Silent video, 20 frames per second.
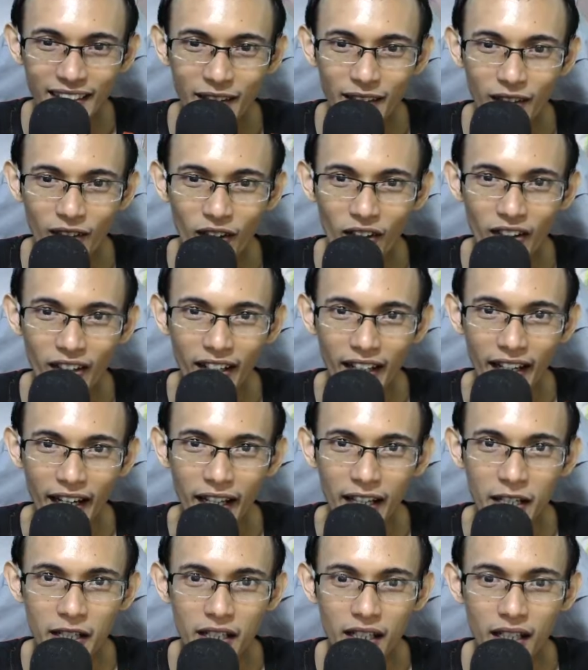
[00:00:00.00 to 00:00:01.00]

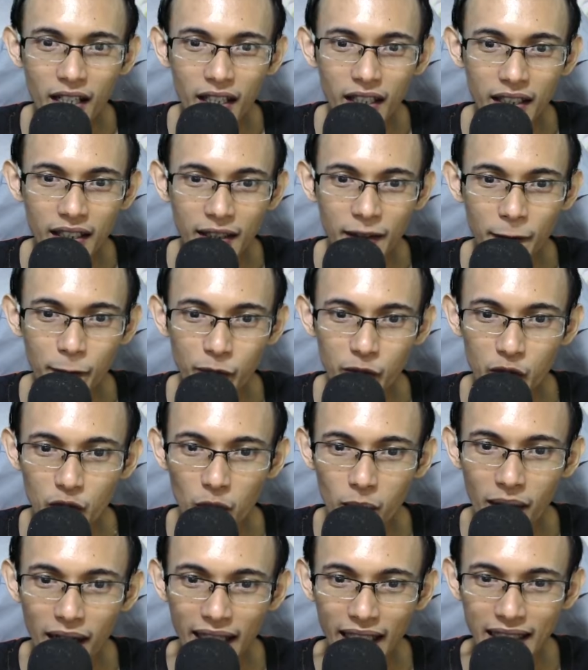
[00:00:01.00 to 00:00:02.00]
Oke.
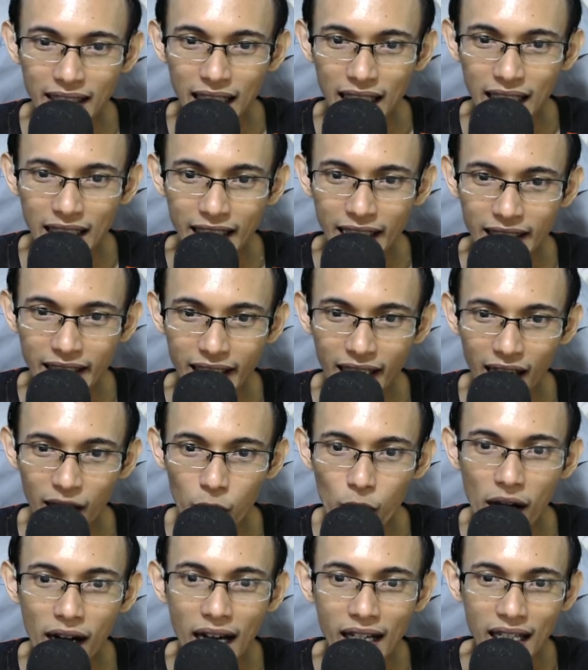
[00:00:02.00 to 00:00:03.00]
Coba kita lihat ya.
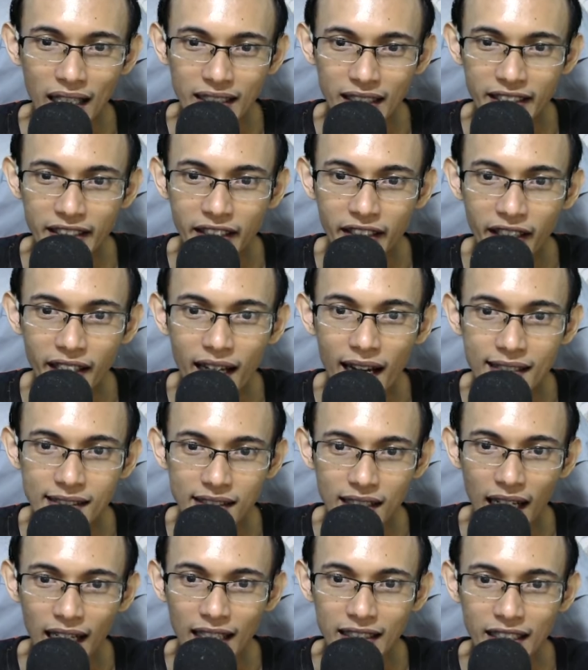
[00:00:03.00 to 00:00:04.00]
Wah, karakternya nih
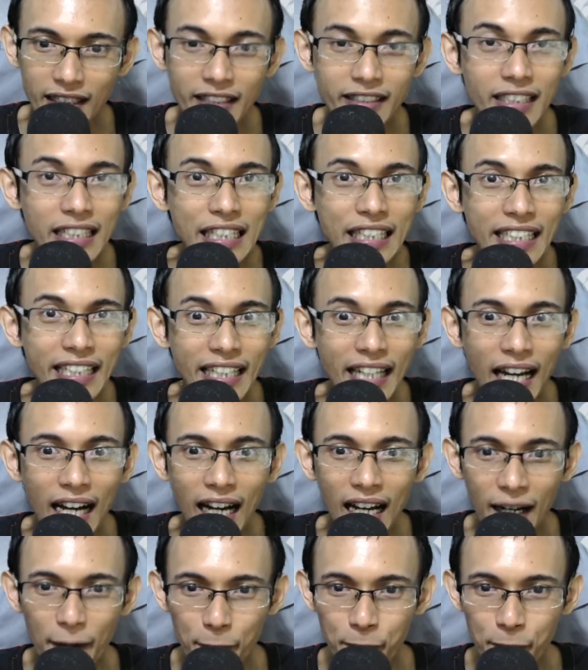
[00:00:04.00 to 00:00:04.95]
guys. Karakternya 3D ya